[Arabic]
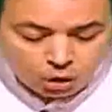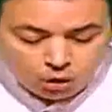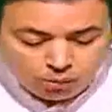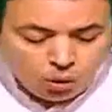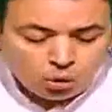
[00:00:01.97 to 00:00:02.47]

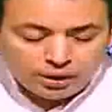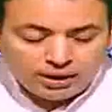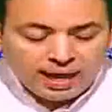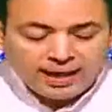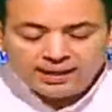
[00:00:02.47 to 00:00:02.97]
جمهور
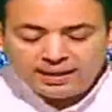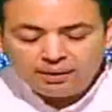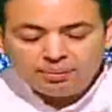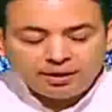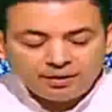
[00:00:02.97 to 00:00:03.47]

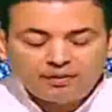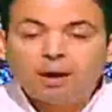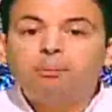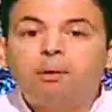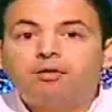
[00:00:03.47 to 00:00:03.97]
الاهلي
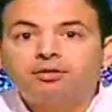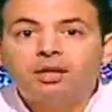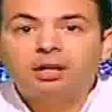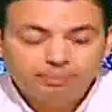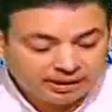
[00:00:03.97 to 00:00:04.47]
بيفهم
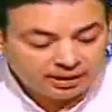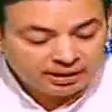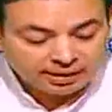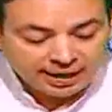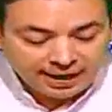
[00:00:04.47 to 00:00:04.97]
افضل من
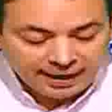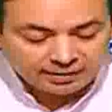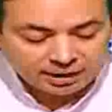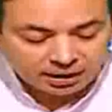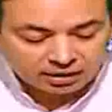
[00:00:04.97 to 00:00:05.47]

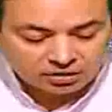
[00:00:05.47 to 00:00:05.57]
اللجان ثلاث